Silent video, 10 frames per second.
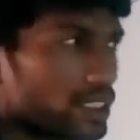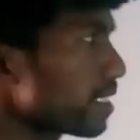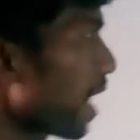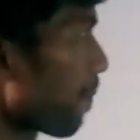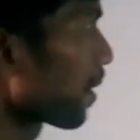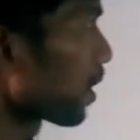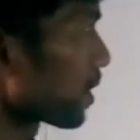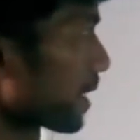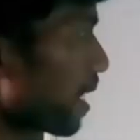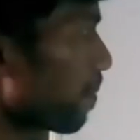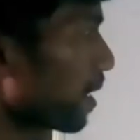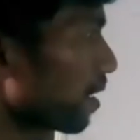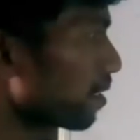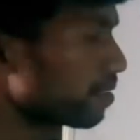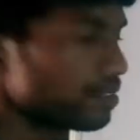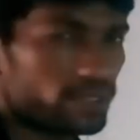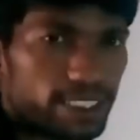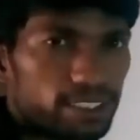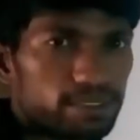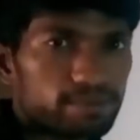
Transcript: నుంచి అమల్లోకి వచ్చాయన్నమాట ఓకే